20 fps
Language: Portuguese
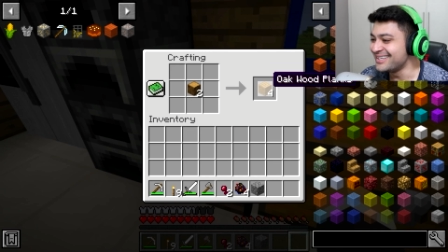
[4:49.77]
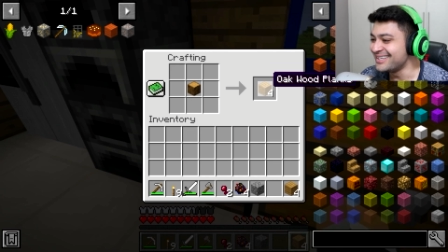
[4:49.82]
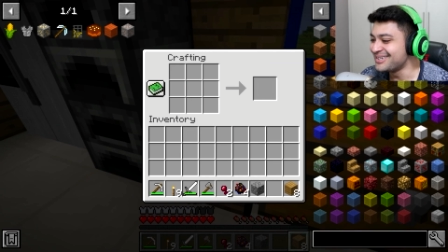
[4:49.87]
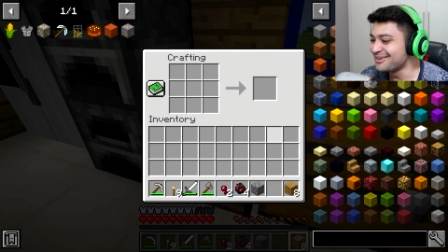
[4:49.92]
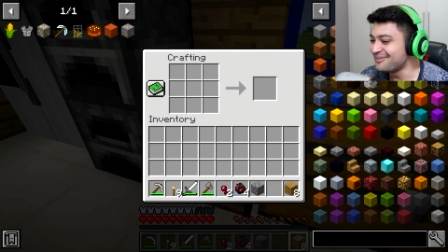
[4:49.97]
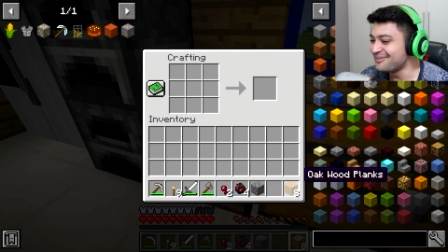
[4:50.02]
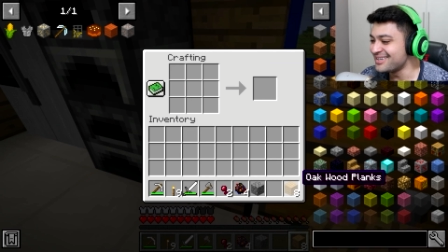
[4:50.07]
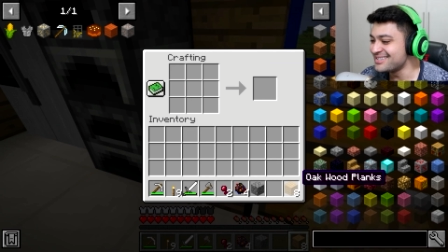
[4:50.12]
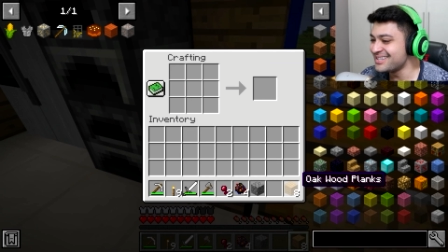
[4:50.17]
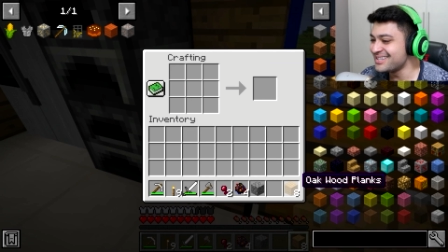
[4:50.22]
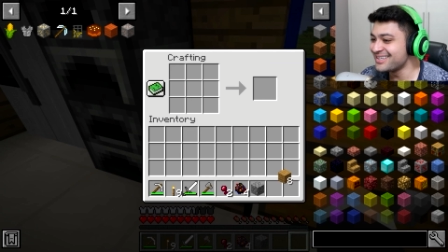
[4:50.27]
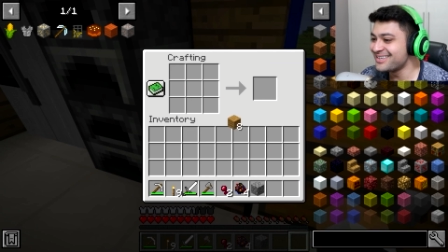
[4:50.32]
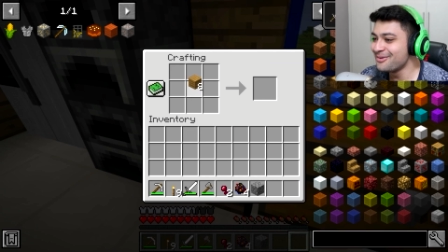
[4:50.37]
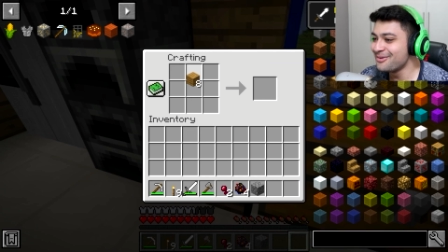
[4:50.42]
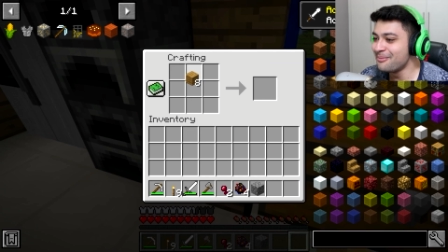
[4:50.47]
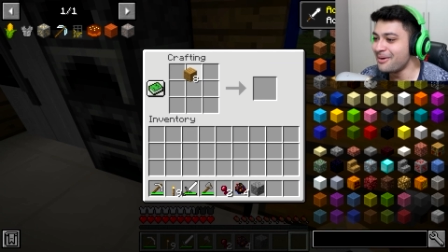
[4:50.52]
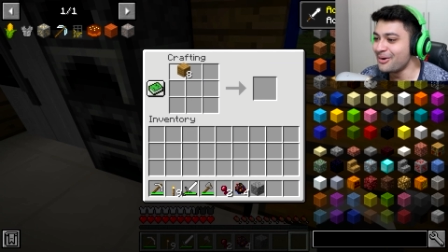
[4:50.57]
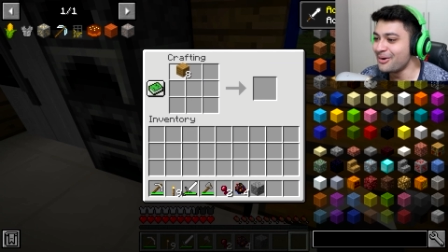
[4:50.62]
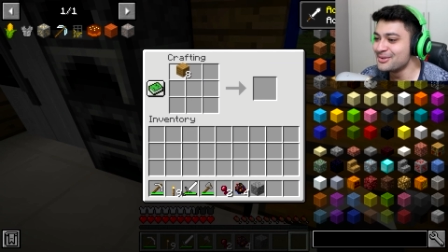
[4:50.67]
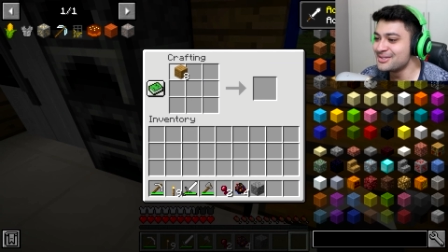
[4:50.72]
Deixa eu fazer aqui
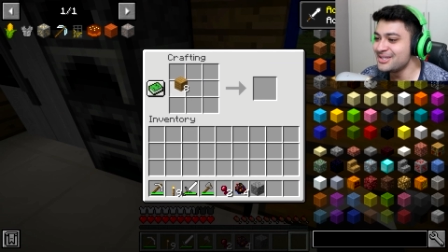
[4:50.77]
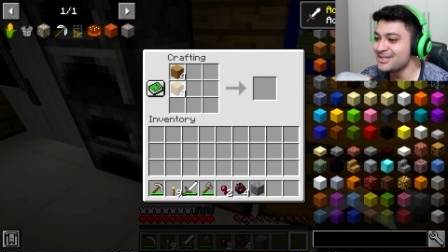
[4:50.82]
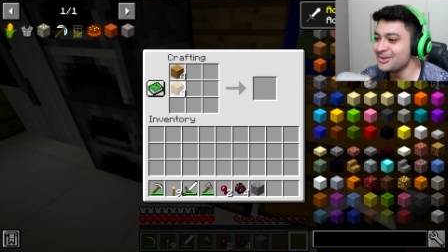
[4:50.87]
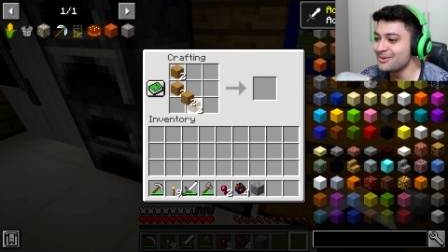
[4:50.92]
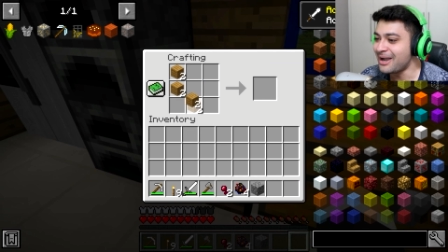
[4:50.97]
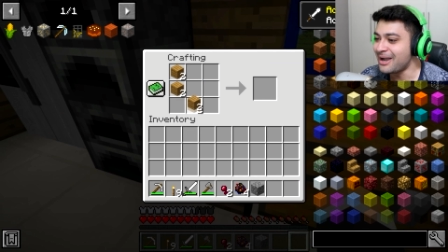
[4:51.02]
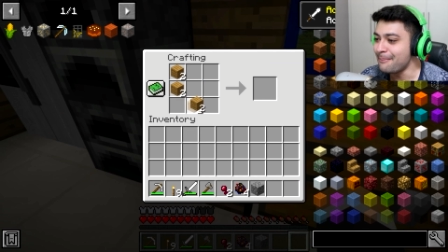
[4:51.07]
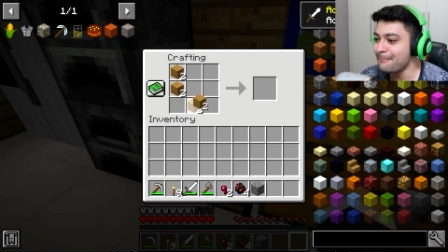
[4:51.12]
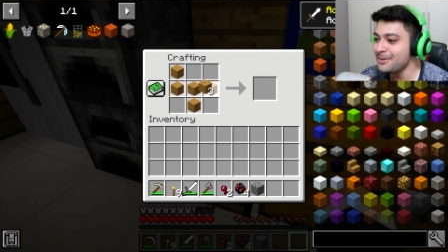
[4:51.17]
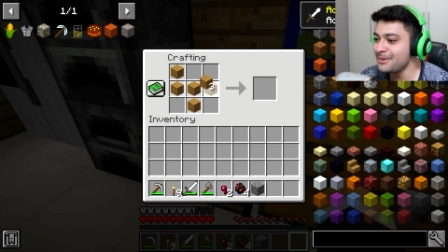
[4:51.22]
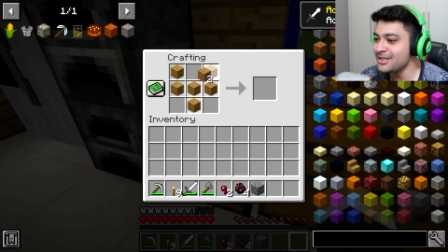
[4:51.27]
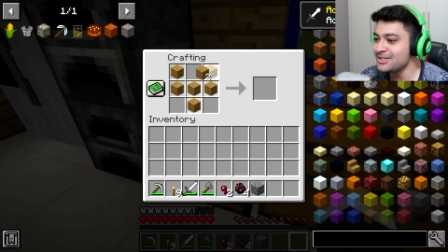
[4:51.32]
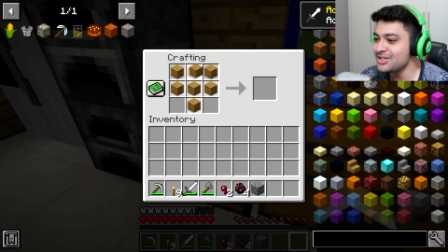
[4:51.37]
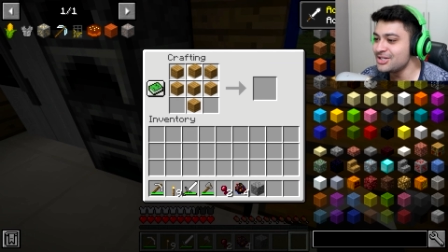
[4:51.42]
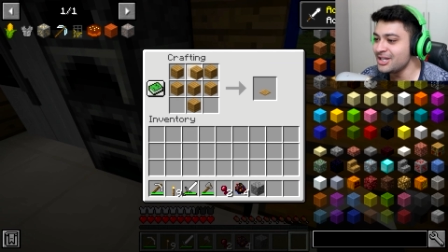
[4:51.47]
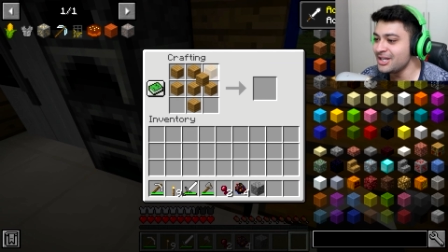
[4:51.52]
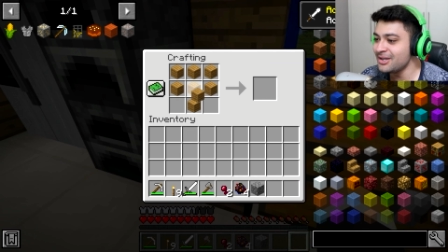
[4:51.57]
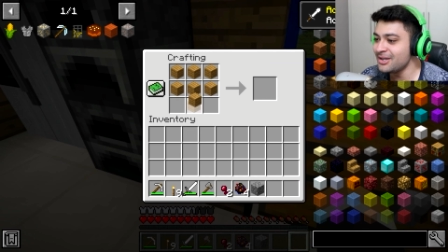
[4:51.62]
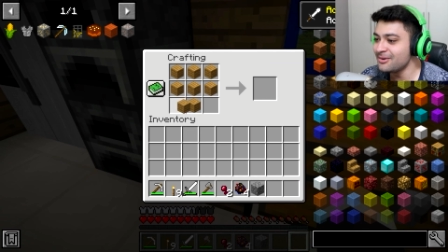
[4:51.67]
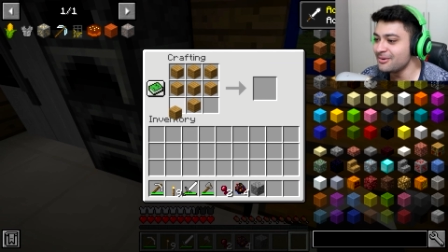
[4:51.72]
o baúzinho
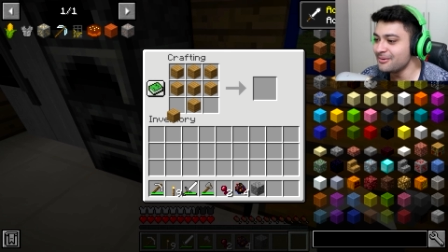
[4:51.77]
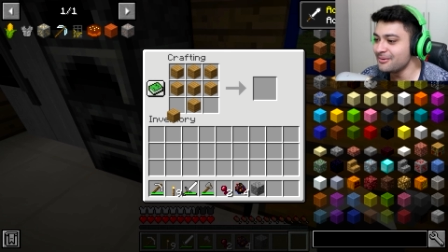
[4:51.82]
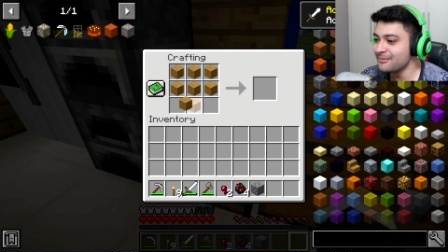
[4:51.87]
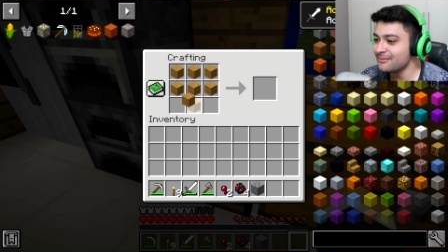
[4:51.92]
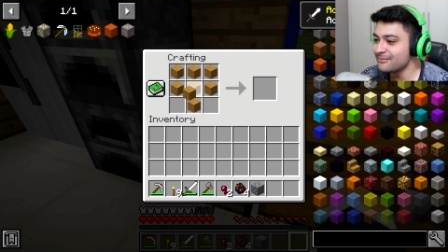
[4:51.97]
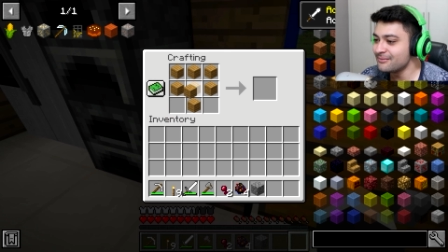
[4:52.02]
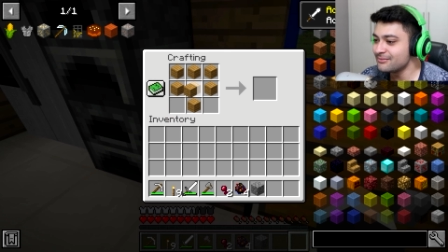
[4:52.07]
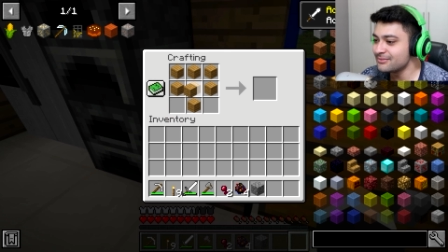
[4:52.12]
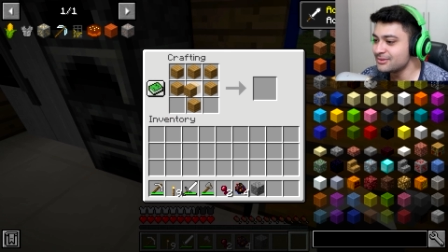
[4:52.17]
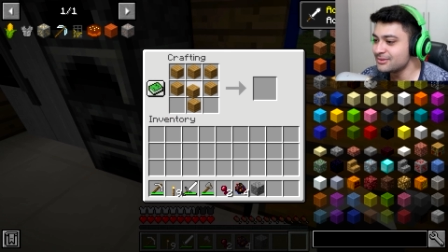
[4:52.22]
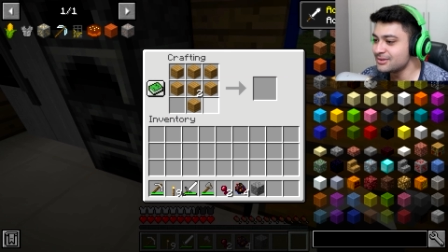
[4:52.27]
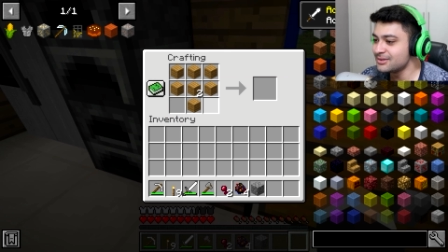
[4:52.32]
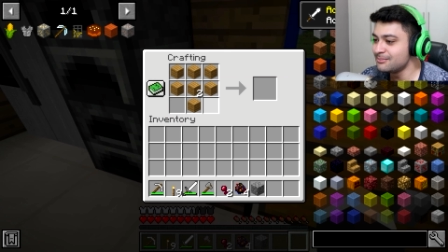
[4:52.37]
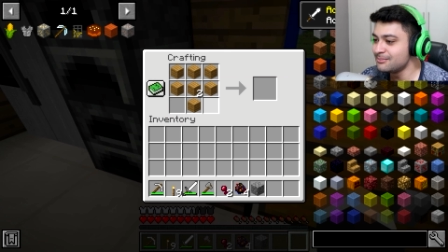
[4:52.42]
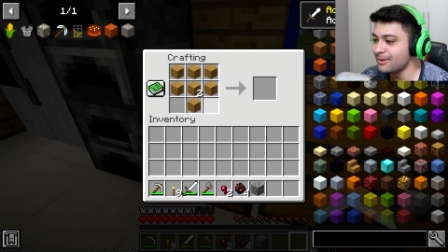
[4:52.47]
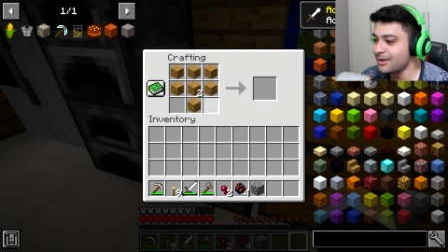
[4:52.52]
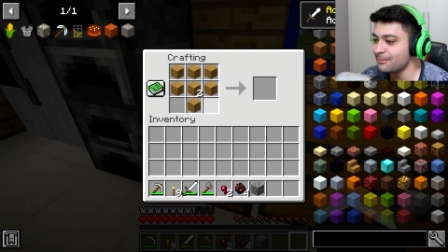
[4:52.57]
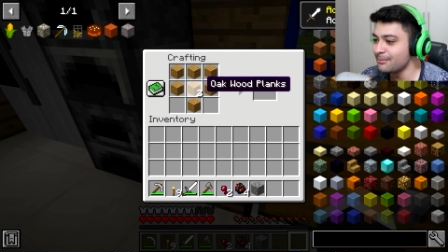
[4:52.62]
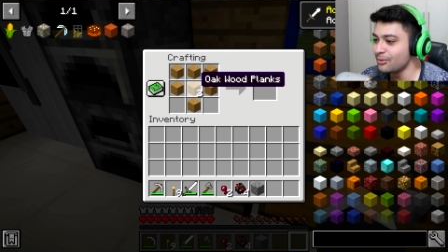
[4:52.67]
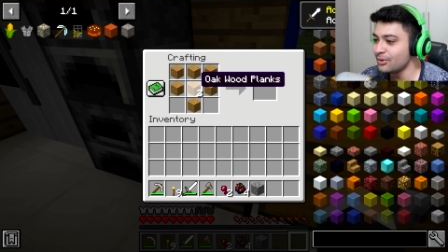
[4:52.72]
rapidinho
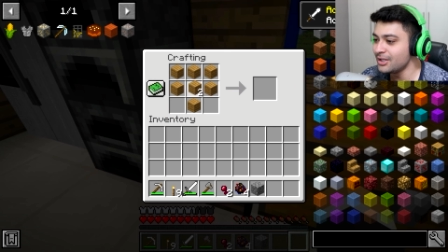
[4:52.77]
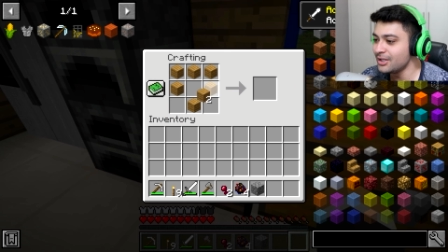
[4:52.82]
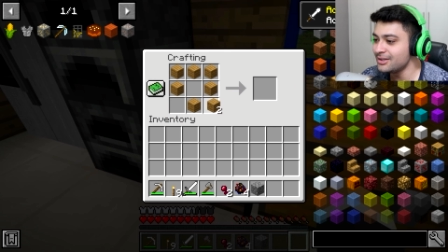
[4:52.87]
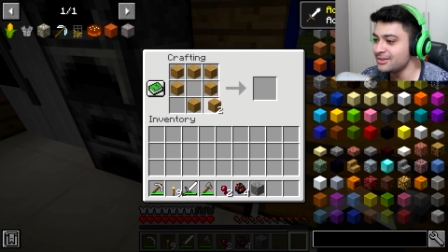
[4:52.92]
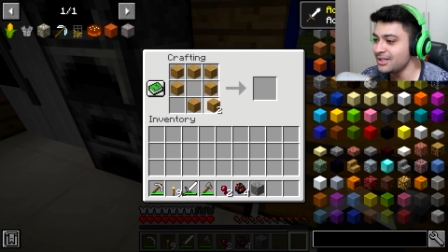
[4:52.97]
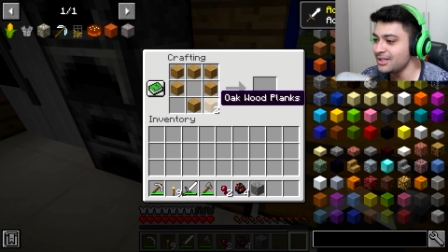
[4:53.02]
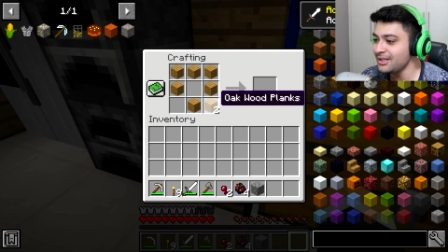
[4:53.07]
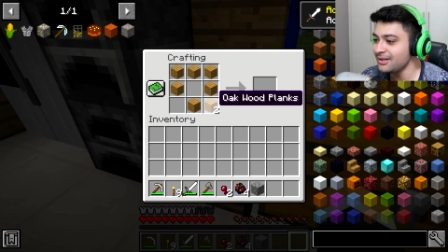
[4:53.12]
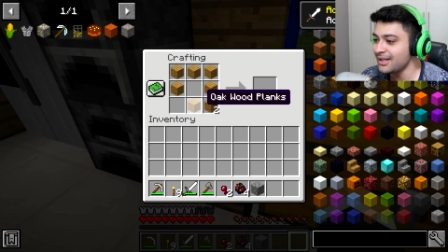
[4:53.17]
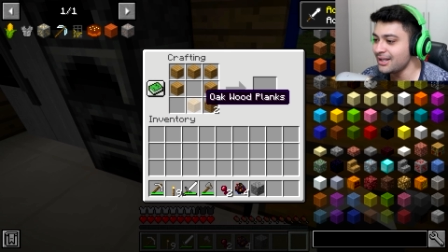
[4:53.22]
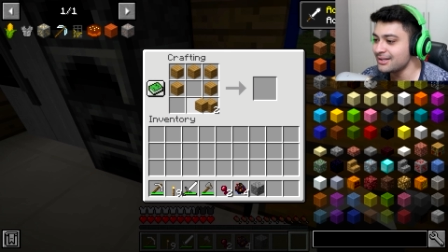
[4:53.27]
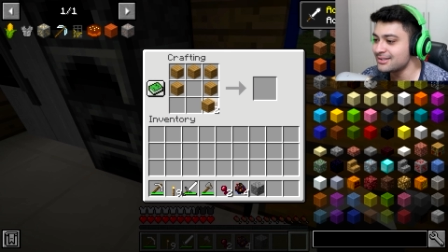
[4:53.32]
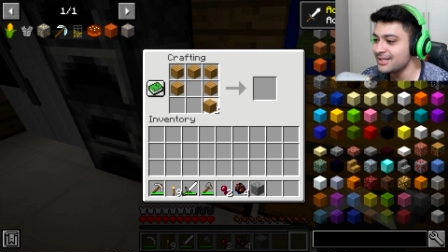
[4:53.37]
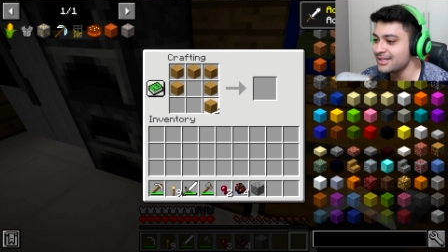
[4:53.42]
bonitinho, né?